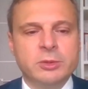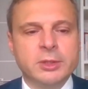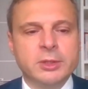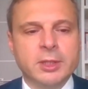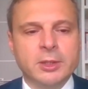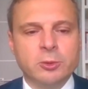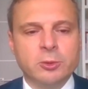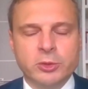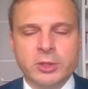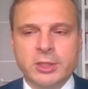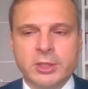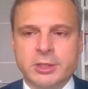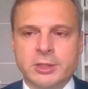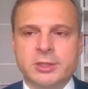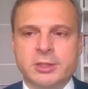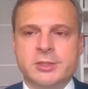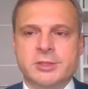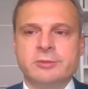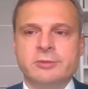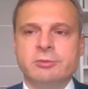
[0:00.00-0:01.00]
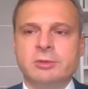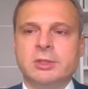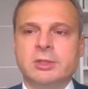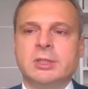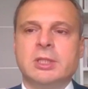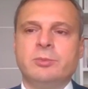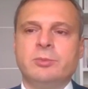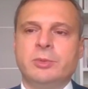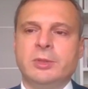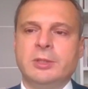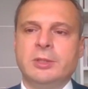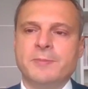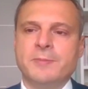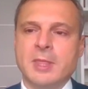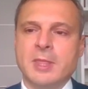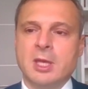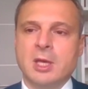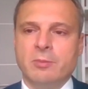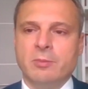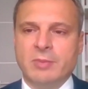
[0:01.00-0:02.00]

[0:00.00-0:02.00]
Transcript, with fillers: методологии когнитивной терапии,